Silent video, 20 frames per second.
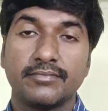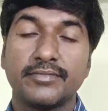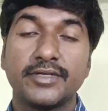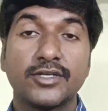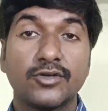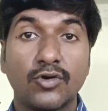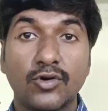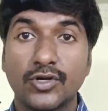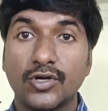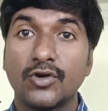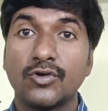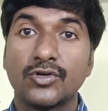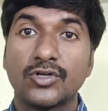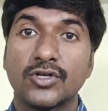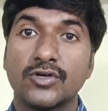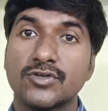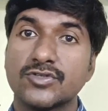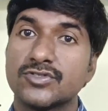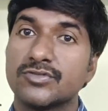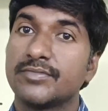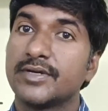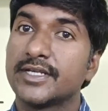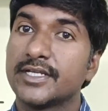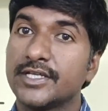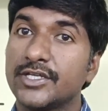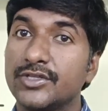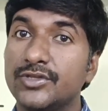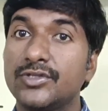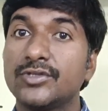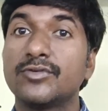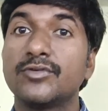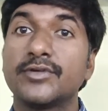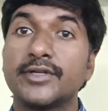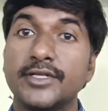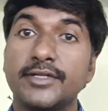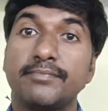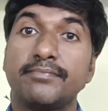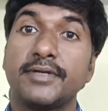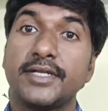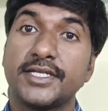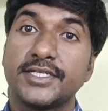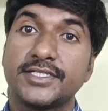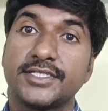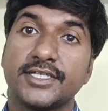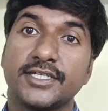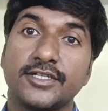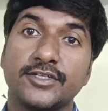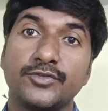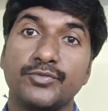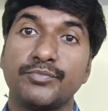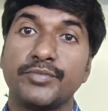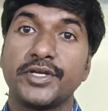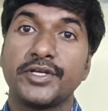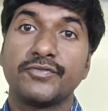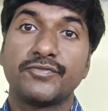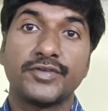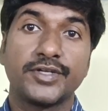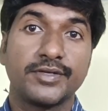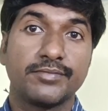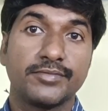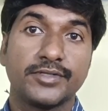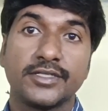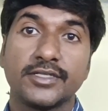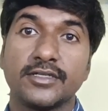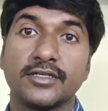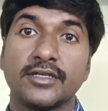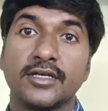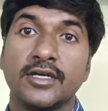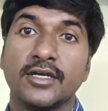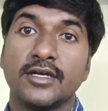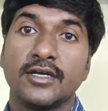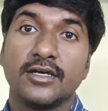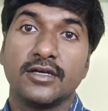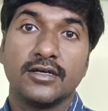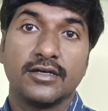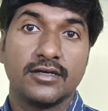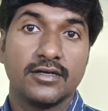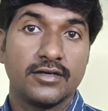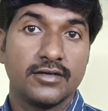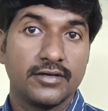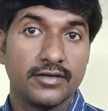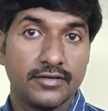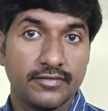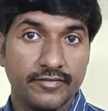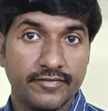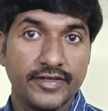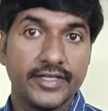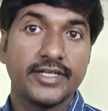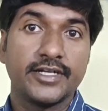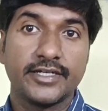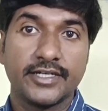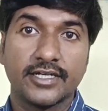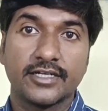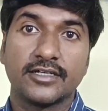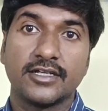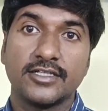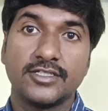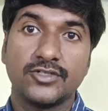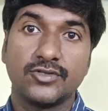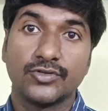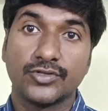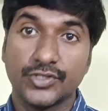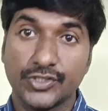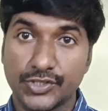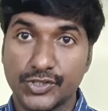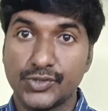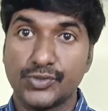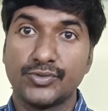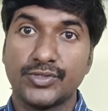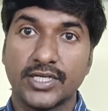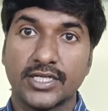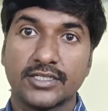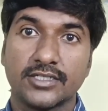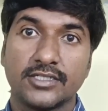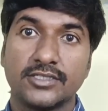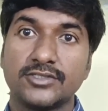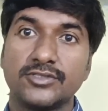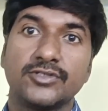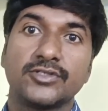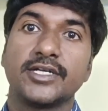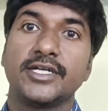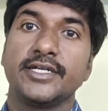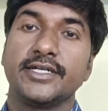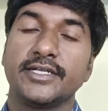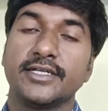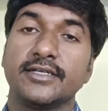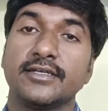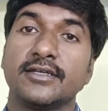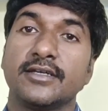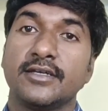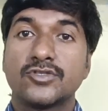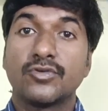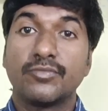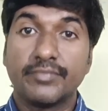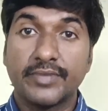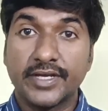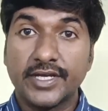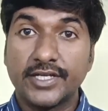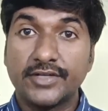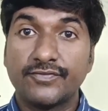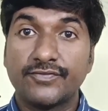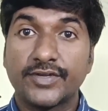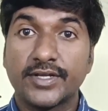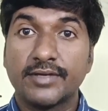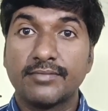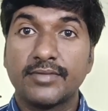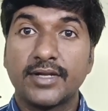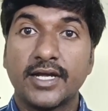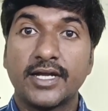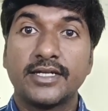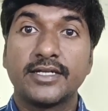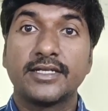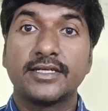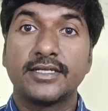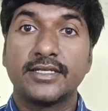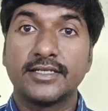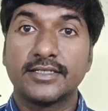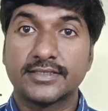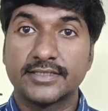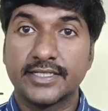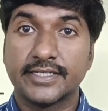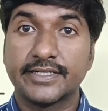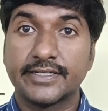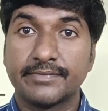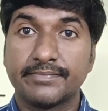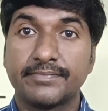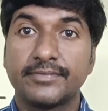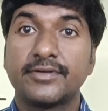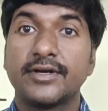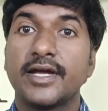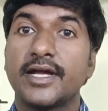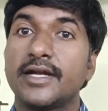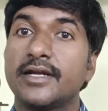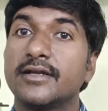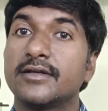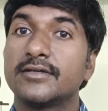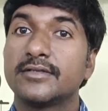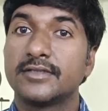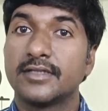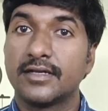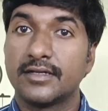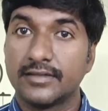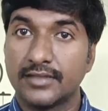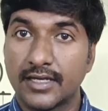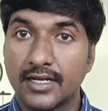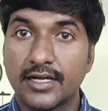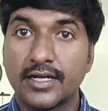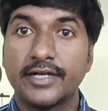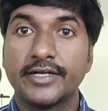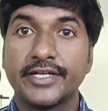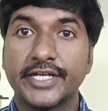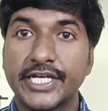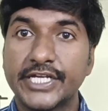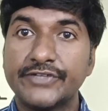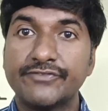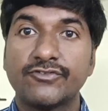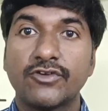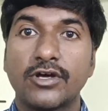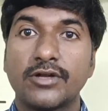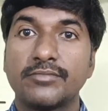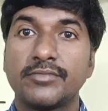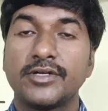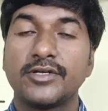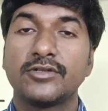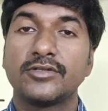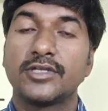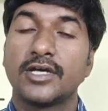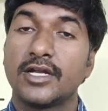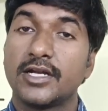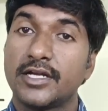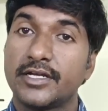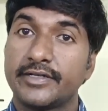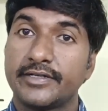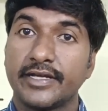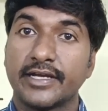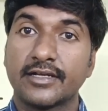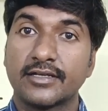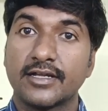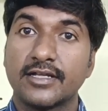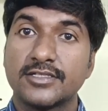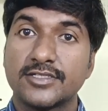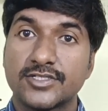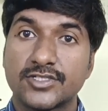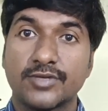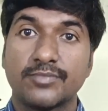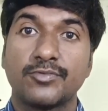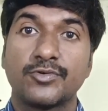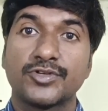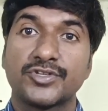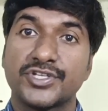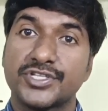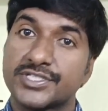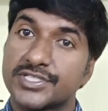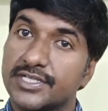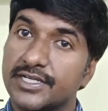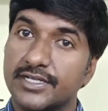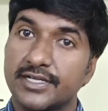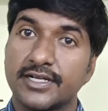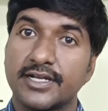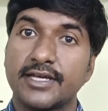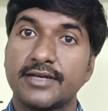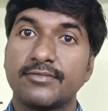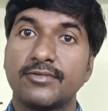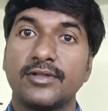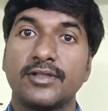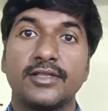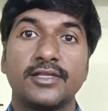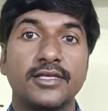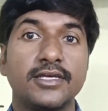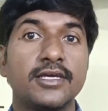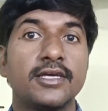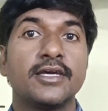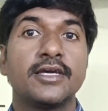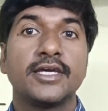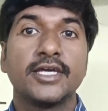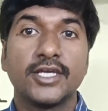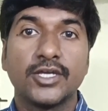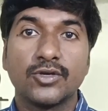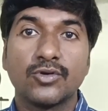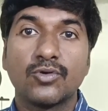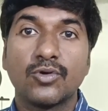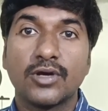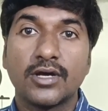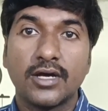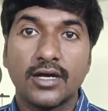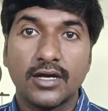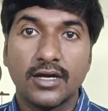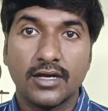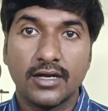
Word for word: మీకు ఒక డౌట్ రావచ్చు మరి ఎందుకు రీప్లేస్ చేయలేదు మెయిన్ ఫ్రేమ్ని వేరే టెక్నాలజీలోకి న్యూ టెక్నాలజీలో కంటే మెయిన్ ఫ్రేమ్ లాంటి సెటప్ అండ్ దాని లాంటి ఎన్విరాన్మెంట్ దాని లాంటి టెక్నాలజీ సపోర్ట్ చేసి రిలయబుల్ అది ఇంకొక